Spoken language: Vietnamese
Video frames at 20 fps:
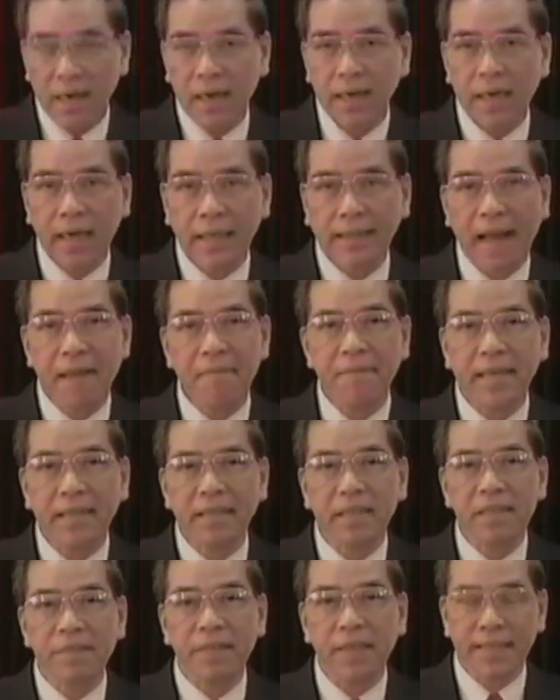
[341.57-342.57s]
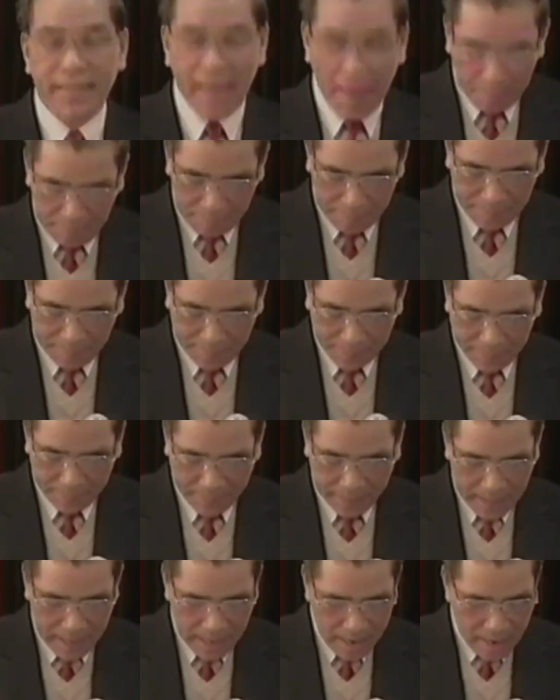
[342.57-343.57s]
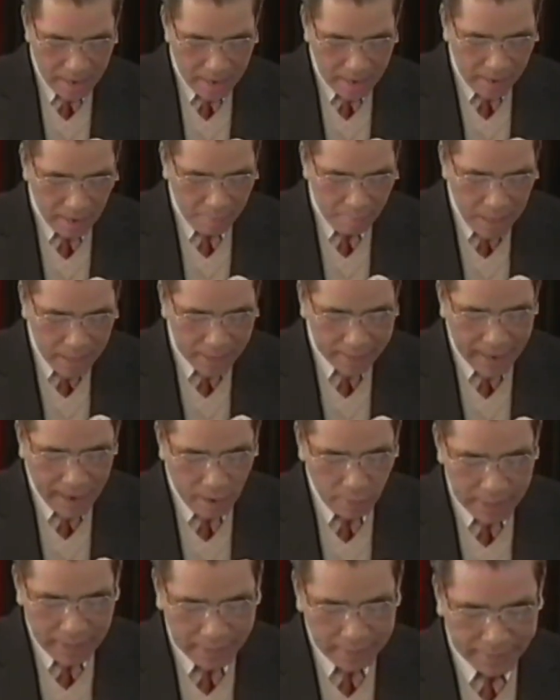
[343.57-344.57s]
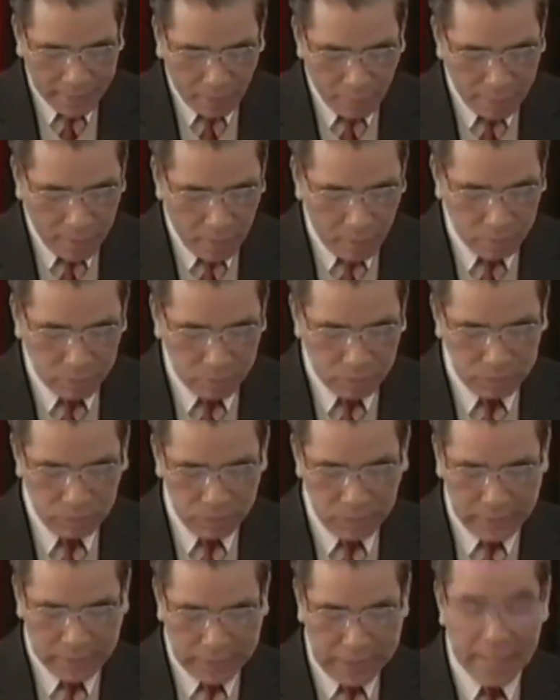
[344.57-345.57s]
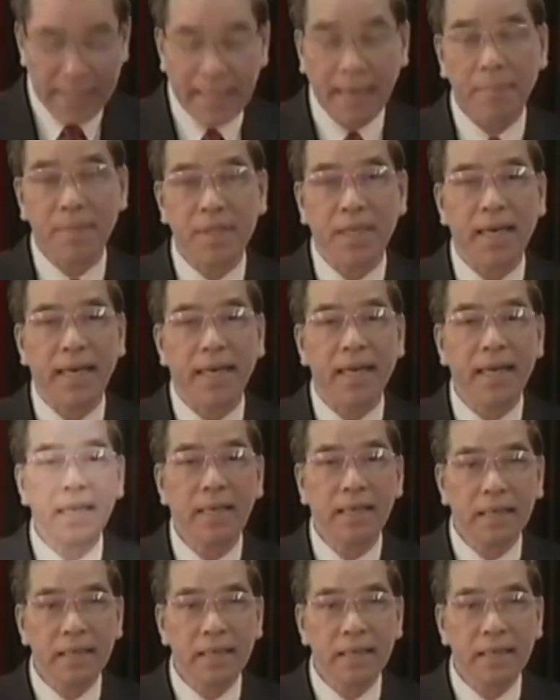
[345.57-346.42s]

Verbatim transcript: đánh giá cao đóng góp của lực lượng công an nói chung, trong đó có cảnh sát điều tra tội phạm về trật tự xã hội